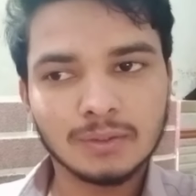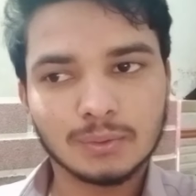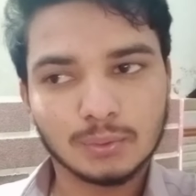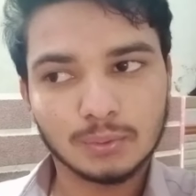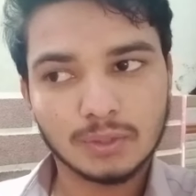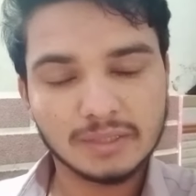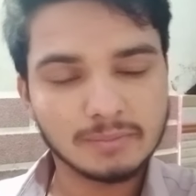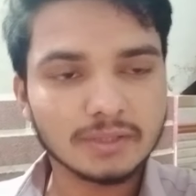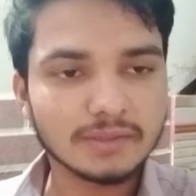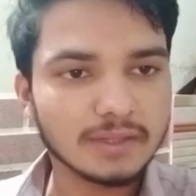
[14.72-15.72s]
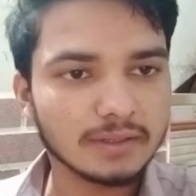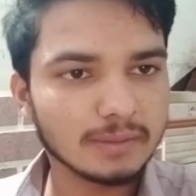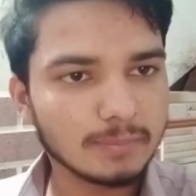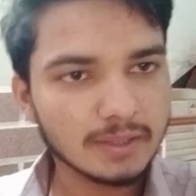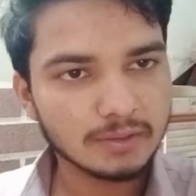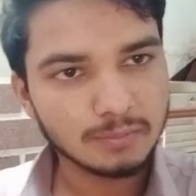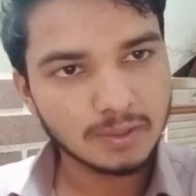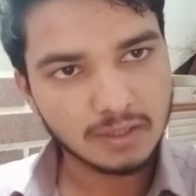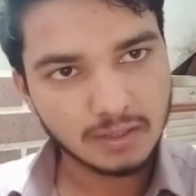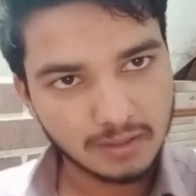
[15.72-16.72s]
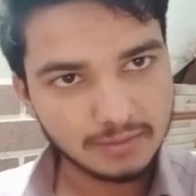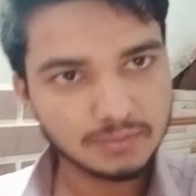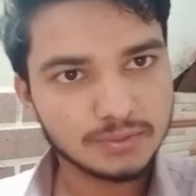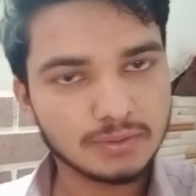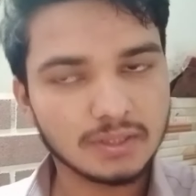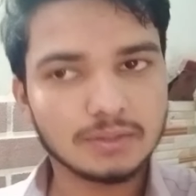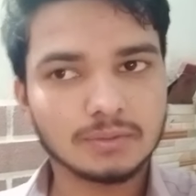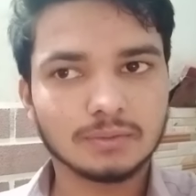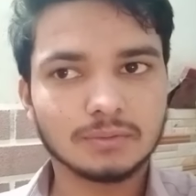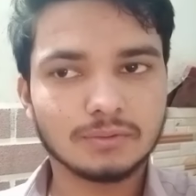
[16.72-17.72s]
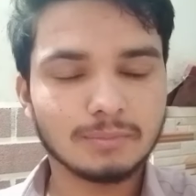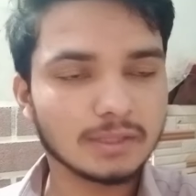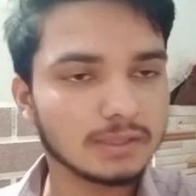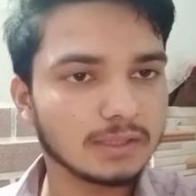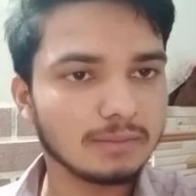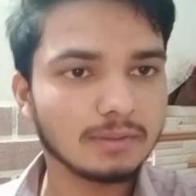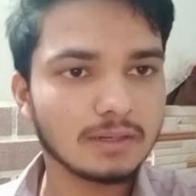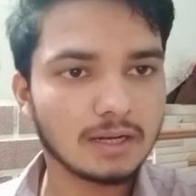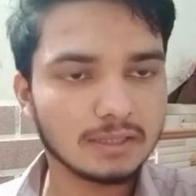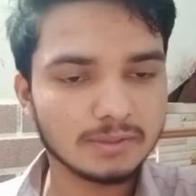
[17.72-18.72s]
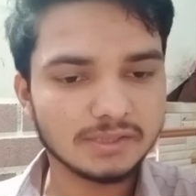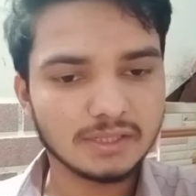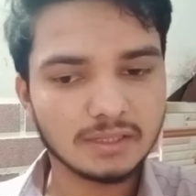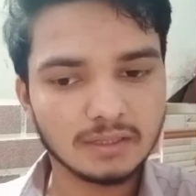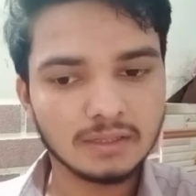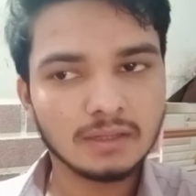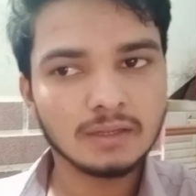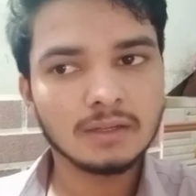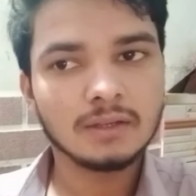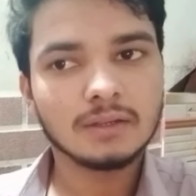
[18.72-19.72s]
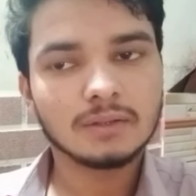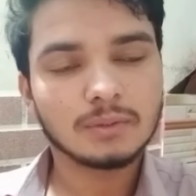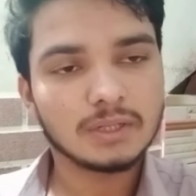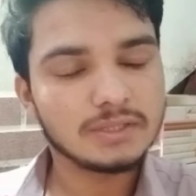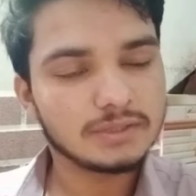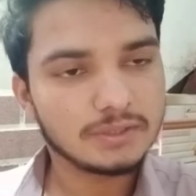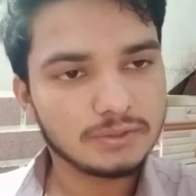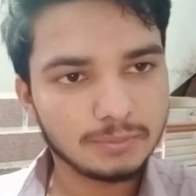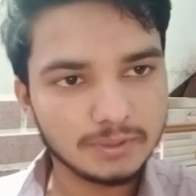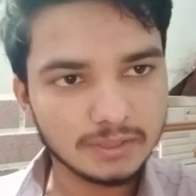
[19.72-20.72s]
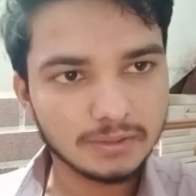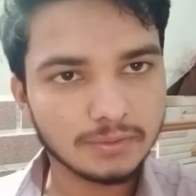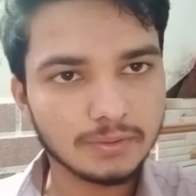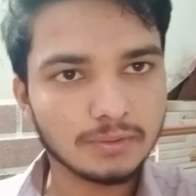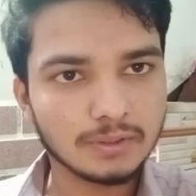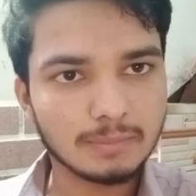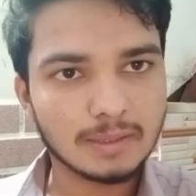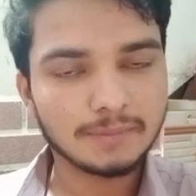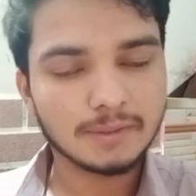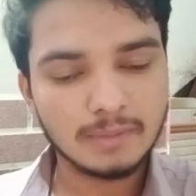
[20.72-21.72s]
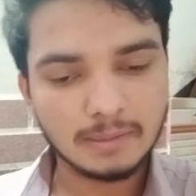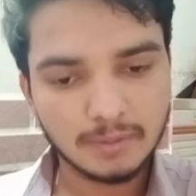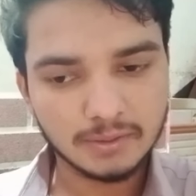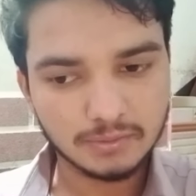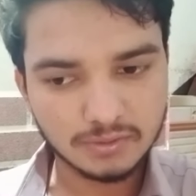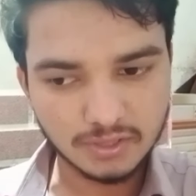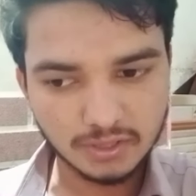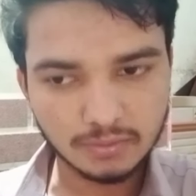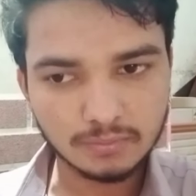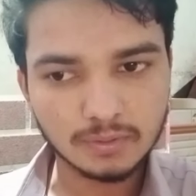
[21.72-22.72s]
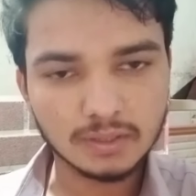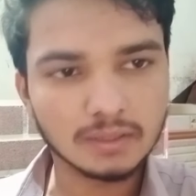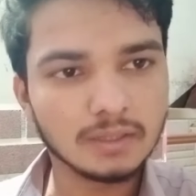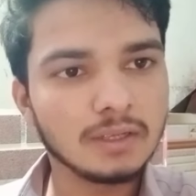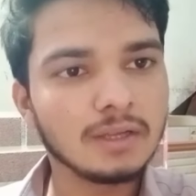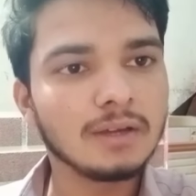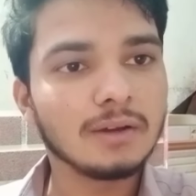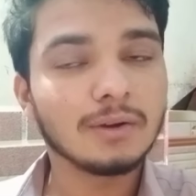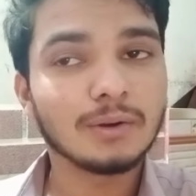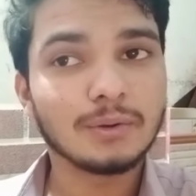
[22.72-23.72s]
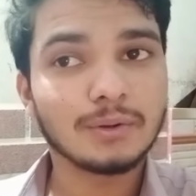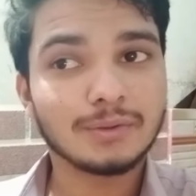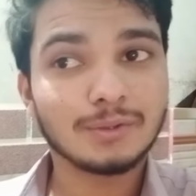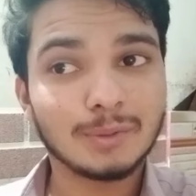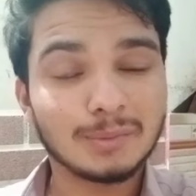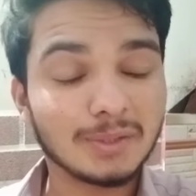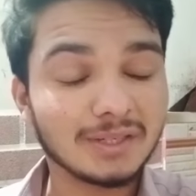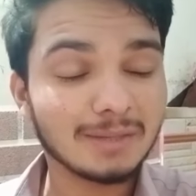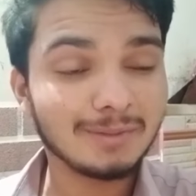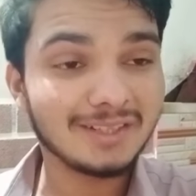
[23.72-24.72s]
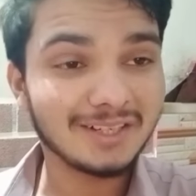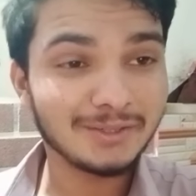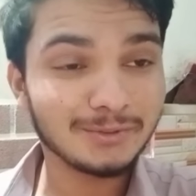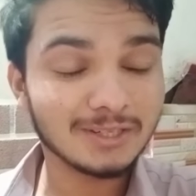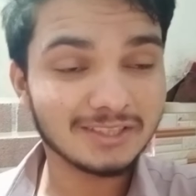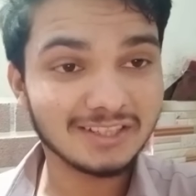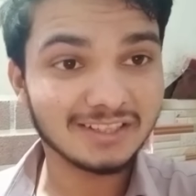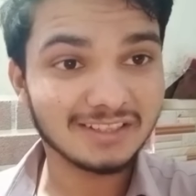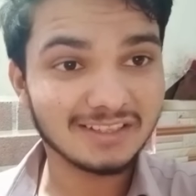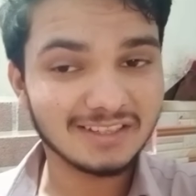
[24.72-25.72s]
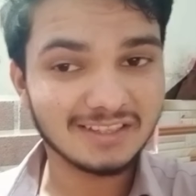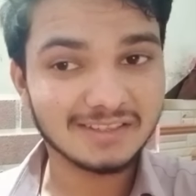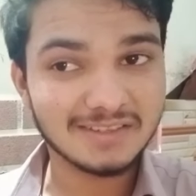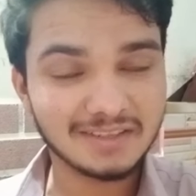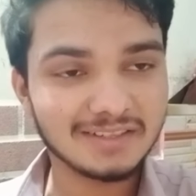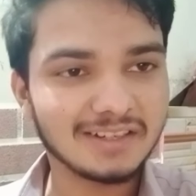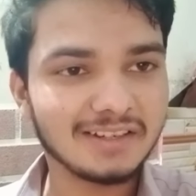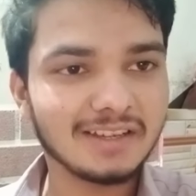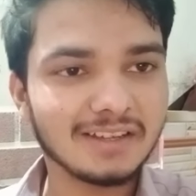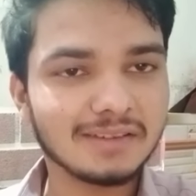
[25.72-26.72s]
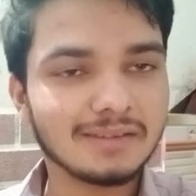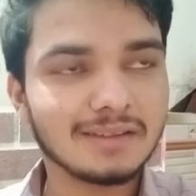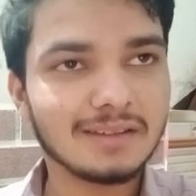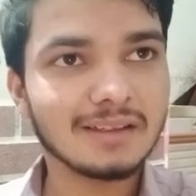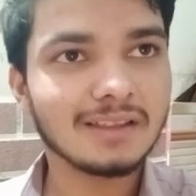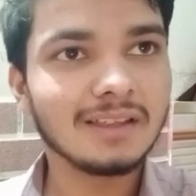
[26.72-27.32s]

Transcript: तो आज वैसे से एक नई प्यारी सुबह आवाज़ हो चुका है तो सुबह के तकरीबन आठ बज रहे हैं तो आज इन जो भी डेली की रूटीन होगी मैं आप सब बहन भाइयों से शेयर करूँगा और सुबह सुबह के टाइम है ठंड जो है इतना ज़्यादा ठंड है हद से ज़्यादा